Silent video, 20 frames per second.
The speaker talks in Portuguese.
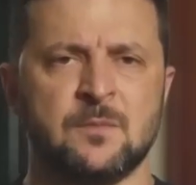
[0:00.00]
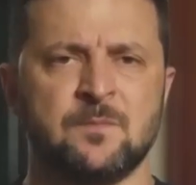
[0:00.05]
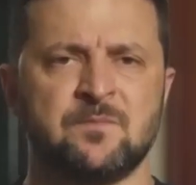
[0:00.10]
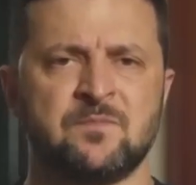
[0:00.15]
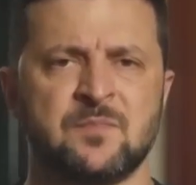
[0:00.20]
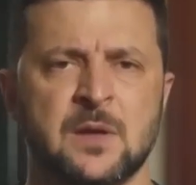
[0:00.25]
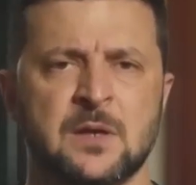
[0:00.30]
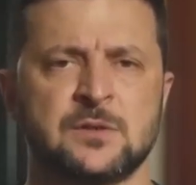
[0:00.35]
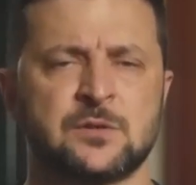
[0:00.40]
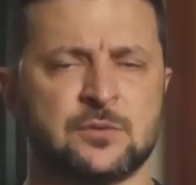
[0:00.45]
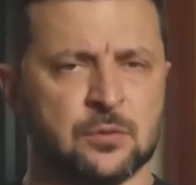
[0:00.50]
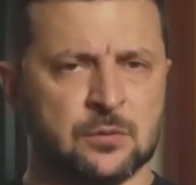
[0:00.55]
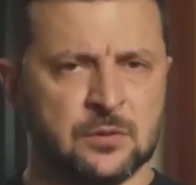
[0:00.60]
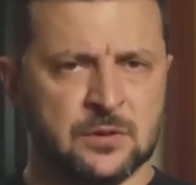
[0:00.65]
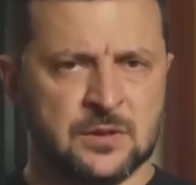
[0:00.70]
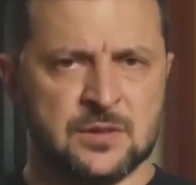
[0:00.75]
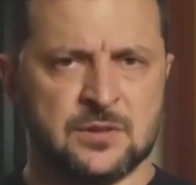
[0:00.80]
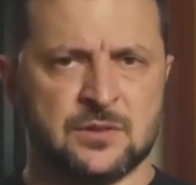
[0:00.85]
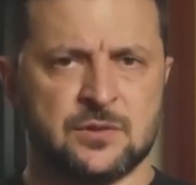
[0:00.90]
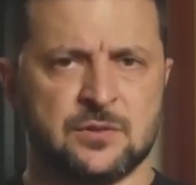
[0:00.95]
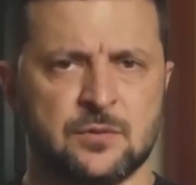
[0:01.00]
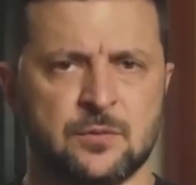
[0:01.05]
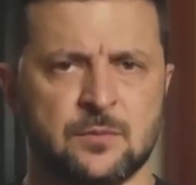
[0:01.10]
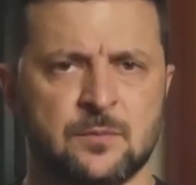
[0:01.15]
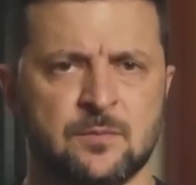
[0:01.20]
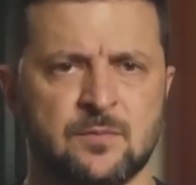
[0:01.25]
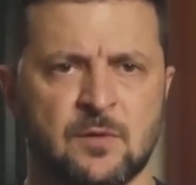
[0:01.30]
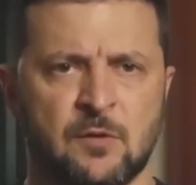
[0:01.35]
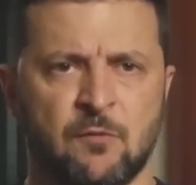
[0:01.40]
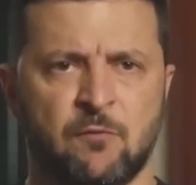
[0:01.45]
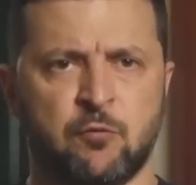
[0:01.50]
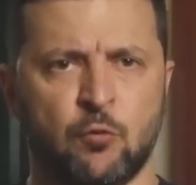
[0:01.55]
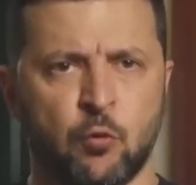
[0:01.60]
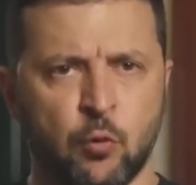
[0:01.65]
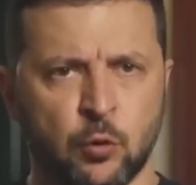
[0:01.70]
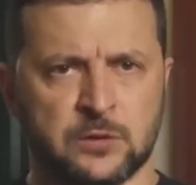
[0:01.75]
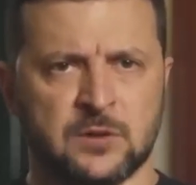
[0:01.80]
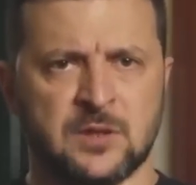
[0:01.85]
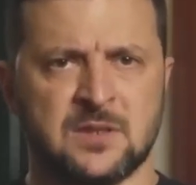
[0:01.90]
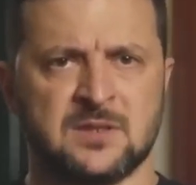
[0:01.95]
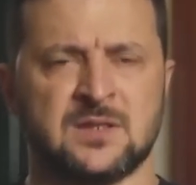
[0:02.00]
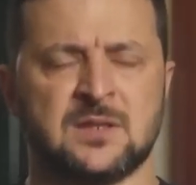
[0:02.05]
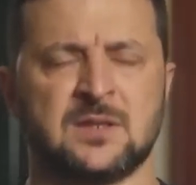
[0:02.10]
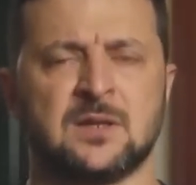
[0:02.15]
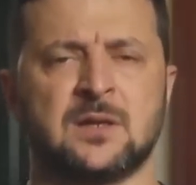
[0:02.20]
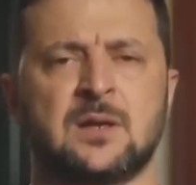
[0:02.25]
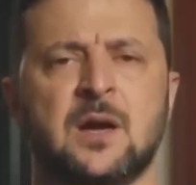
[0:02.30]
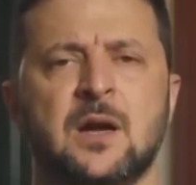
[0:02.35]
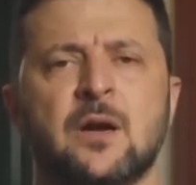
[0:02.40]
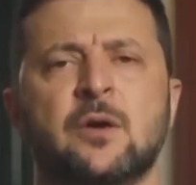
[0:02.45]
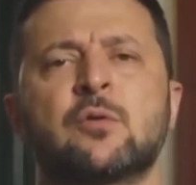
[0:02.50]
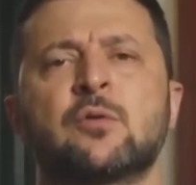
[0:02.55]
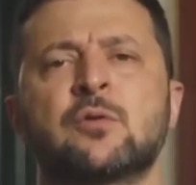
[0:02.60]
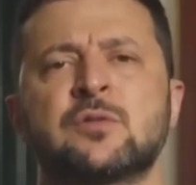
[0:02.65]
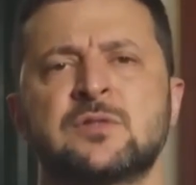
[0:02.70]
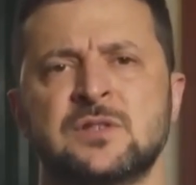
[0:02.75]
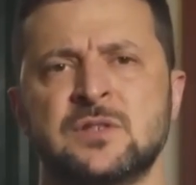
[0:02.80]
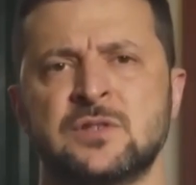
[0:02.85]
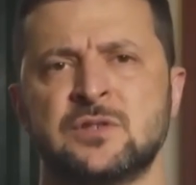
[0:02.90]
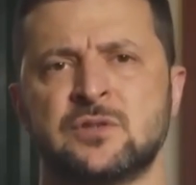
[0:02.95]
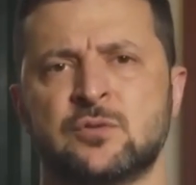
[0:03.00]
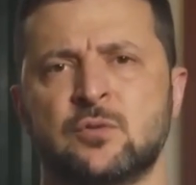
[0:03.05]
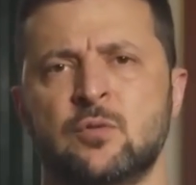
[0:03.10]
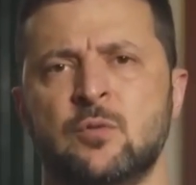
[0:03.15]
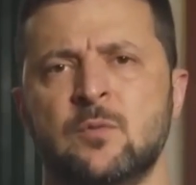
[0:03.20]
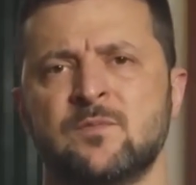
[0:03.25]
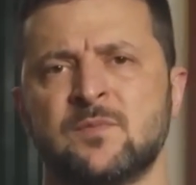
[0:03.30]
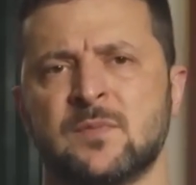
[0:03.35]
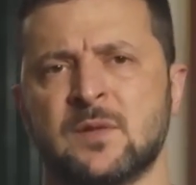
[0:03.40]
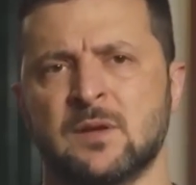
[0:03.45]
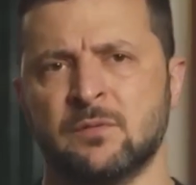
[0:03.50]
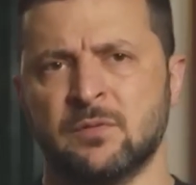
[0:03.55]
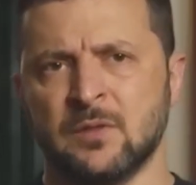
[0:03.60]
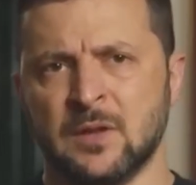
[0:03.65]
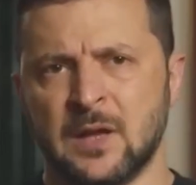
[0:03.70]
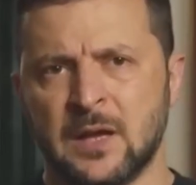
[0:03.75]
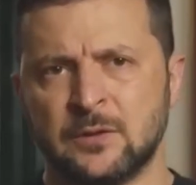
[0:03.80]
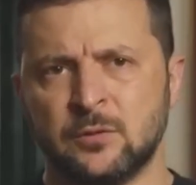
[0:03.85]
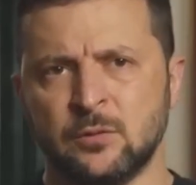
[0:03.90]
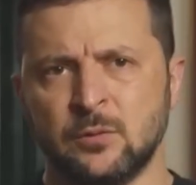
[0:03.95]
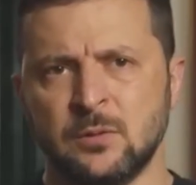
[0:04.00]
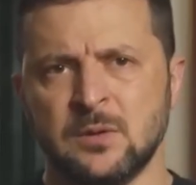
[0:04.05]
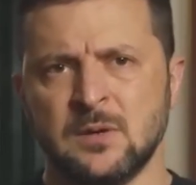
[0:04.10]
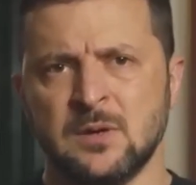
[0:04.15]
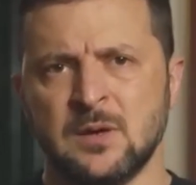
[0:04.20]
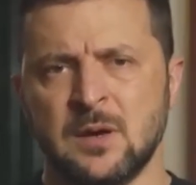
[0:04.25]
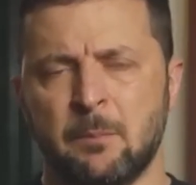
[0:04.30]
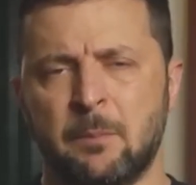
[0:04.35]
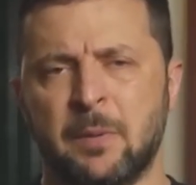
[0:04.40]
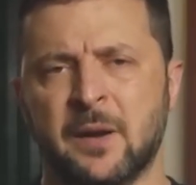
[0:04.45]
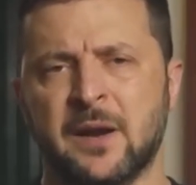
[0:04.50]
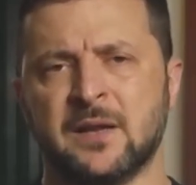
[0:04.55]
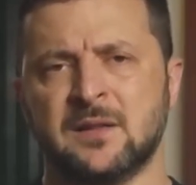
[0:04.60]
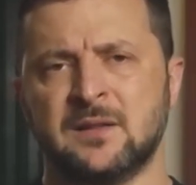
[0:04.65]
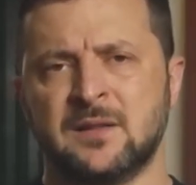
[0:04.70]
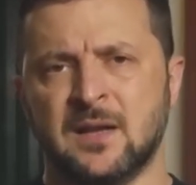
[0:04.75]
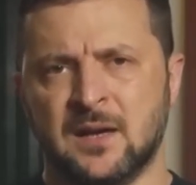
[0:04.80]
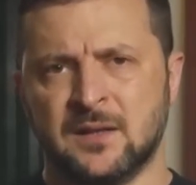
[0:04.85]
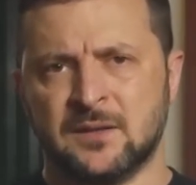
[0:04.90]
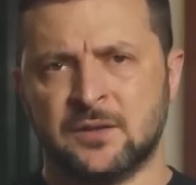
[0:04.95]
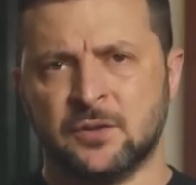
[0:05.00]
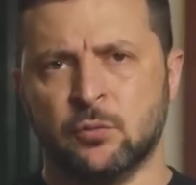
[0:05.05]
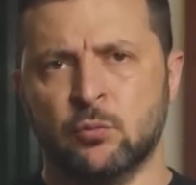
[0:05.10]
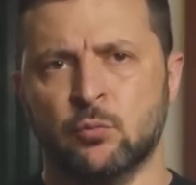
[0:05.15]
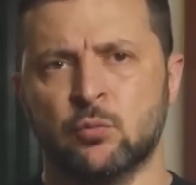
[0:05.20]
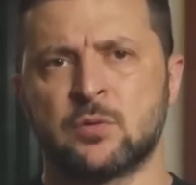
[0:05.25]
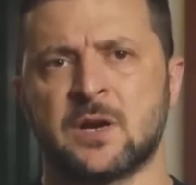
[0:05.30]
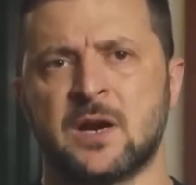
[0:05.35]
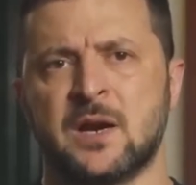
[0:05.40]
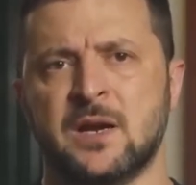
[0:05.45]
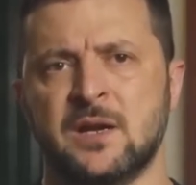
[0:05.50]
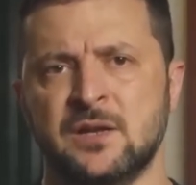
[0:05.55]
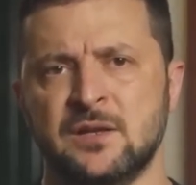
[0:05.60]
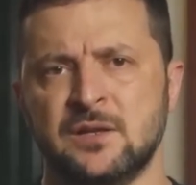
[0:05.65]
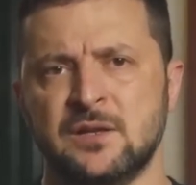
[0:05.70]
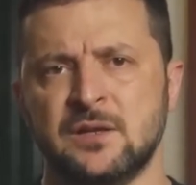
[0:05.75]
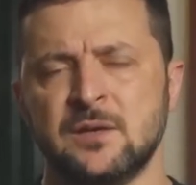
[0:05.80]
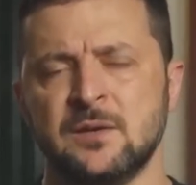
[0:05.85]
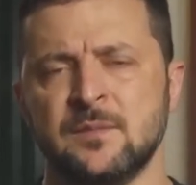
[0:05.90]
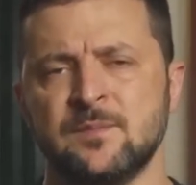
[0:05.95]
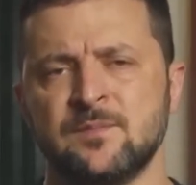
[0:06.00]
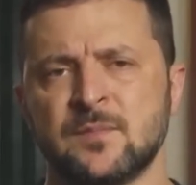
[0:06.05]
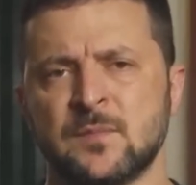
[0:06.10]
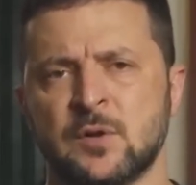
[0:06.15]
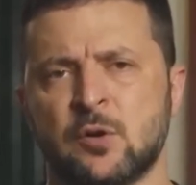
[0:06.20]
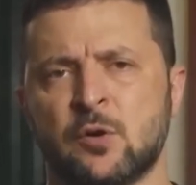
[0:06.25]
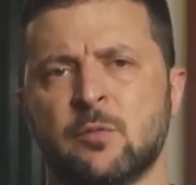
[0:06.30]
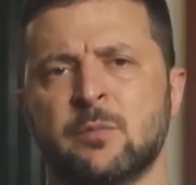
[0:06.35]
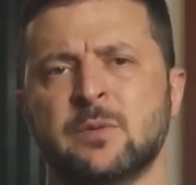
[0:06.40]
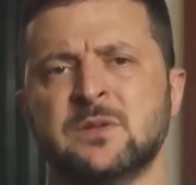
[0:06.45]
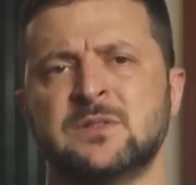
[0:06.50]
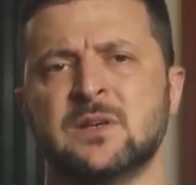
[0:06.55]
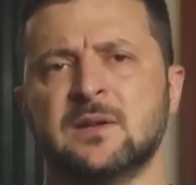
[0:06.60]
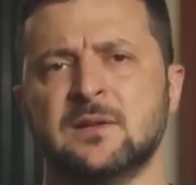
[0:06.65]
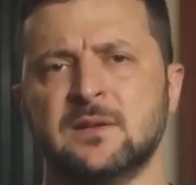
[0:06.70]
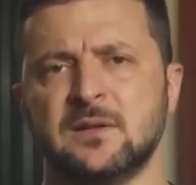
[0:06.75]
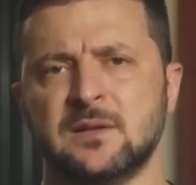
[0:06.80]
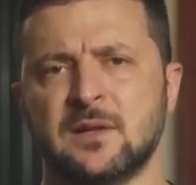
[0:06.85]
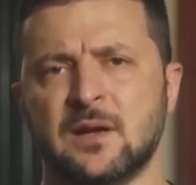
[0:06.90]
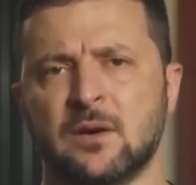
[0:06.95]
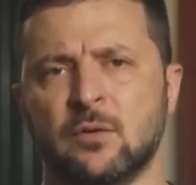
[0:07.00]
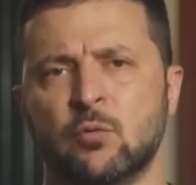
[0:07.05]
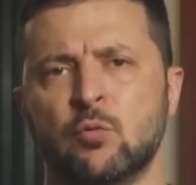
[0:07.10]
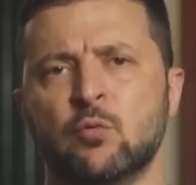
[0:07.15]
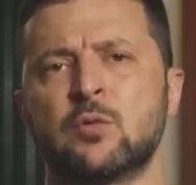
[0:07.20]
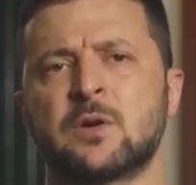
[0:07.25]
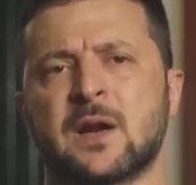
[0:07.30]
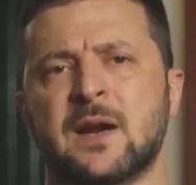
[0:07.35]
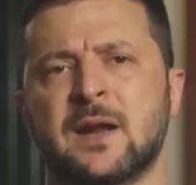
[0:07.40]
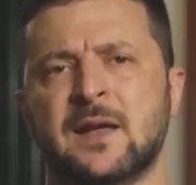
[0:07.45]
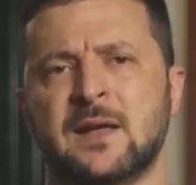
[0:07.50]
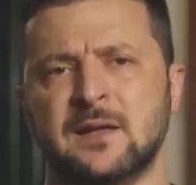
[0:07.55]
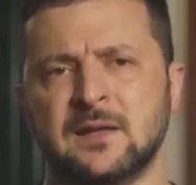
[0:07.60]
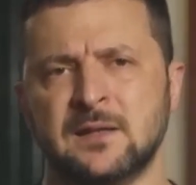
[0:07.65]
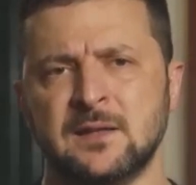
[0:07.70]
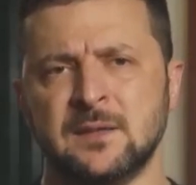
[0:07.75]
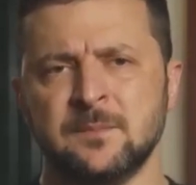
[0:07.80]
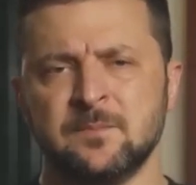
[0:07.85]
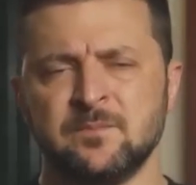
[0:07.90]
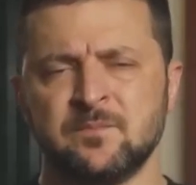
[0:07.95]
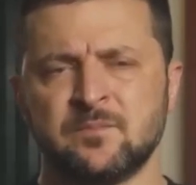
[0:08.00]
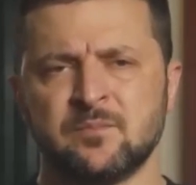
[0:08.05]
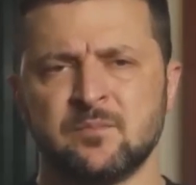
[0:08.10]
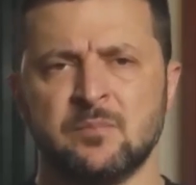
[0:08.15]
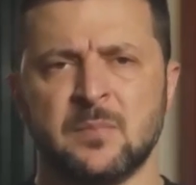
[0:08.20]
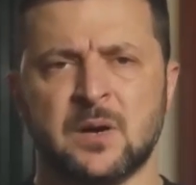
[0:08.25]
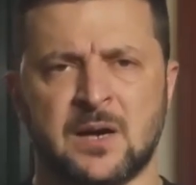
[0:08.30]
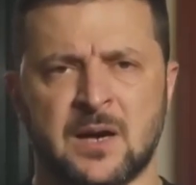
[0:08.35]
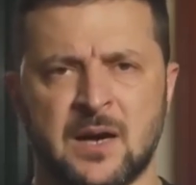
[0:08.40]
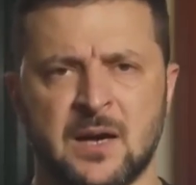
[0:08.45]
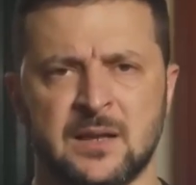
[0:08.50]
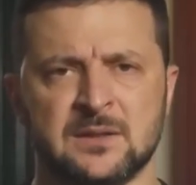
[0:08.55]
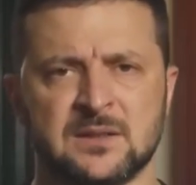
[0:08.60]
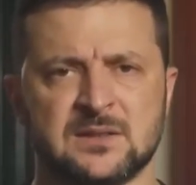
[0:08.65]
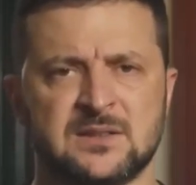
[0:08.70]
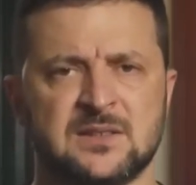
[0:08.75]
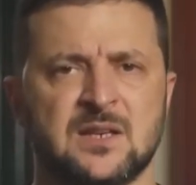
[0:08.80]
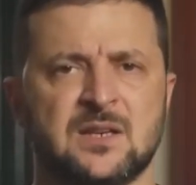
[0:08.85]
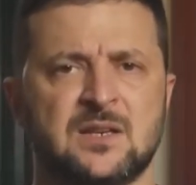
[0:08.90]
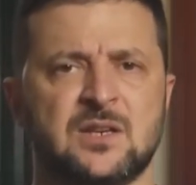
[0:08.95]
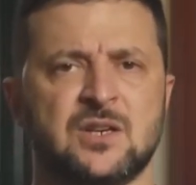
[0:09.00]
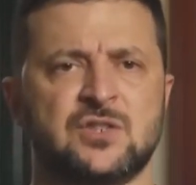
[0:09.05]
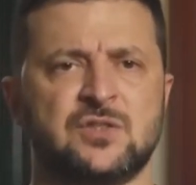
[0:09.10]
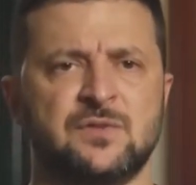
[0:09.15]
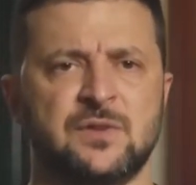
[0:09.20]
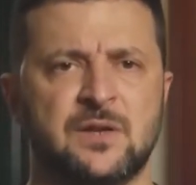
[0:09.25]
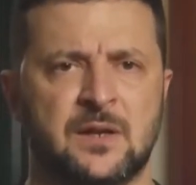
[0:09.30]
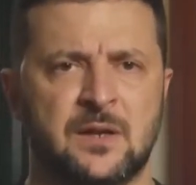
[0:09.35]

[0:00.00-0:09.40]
que também tem nacionalidade ucraniana e apareceu abatido durante seu julgamento em Tbilisi. Pela primeira vez em vários meses, Mikhail apareceu na